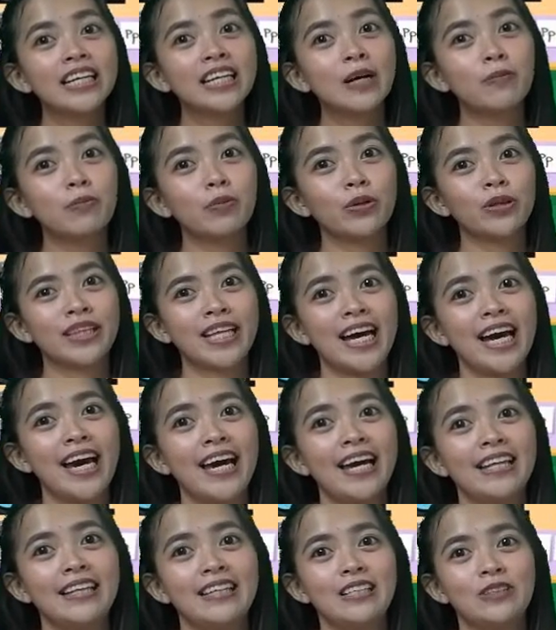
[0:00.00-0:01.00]
na
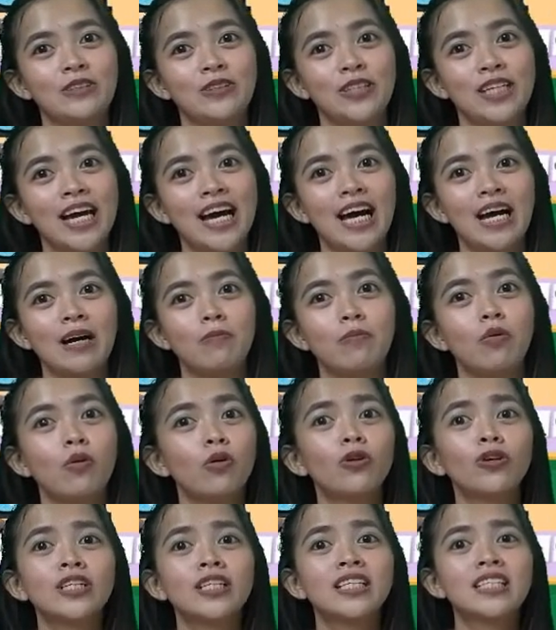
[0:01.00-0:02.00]
napuntahan ninyo na
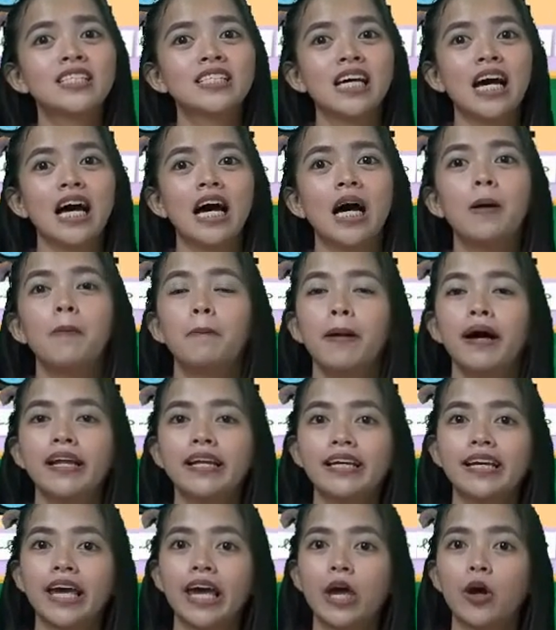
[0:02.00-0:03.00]
bukod sa
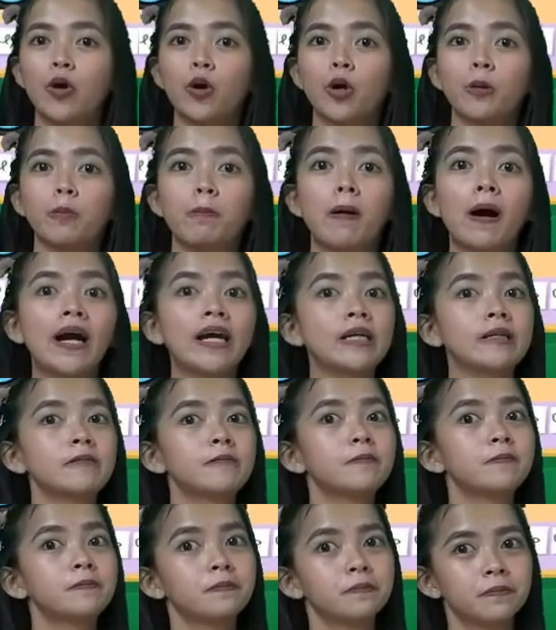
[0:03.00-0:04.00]
parke or park.
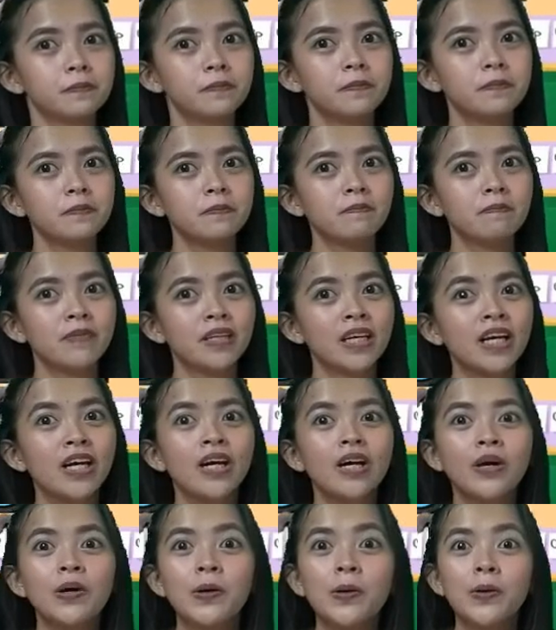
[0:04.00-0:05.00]

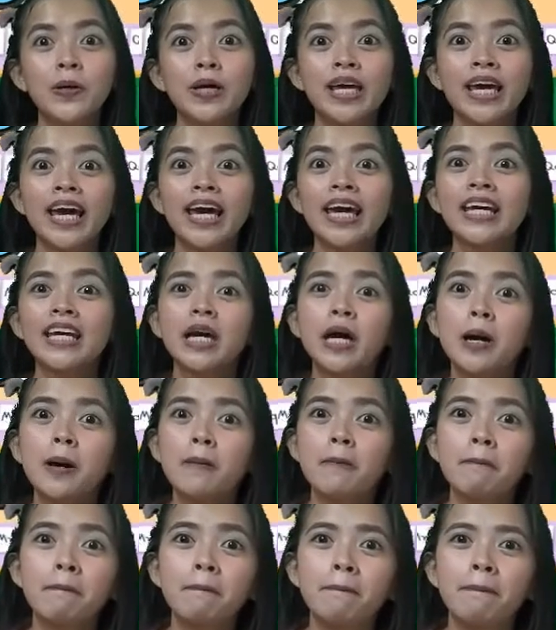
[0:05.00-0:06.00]
Okay,
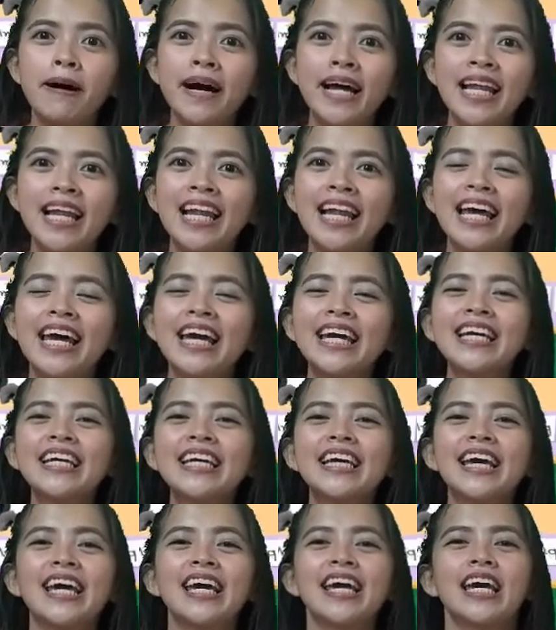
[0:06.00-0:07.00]

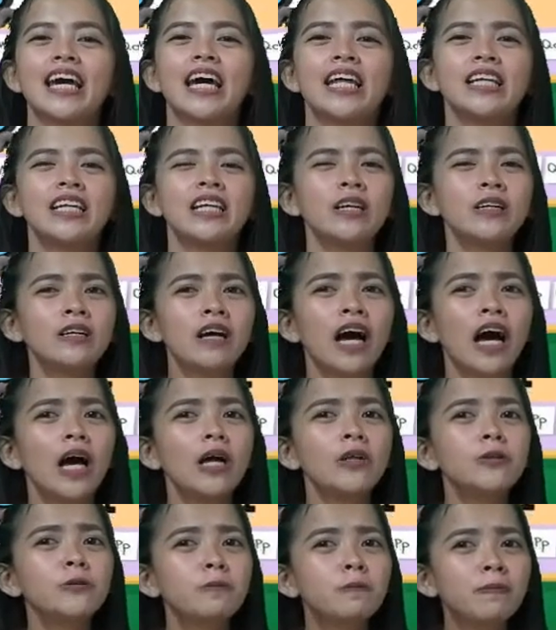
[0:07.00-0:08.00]
palengke. Ana,
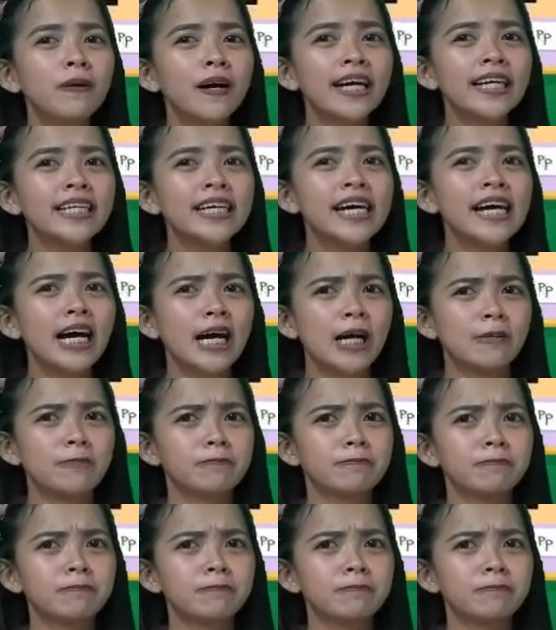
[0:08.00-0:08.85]
ano pa kaya?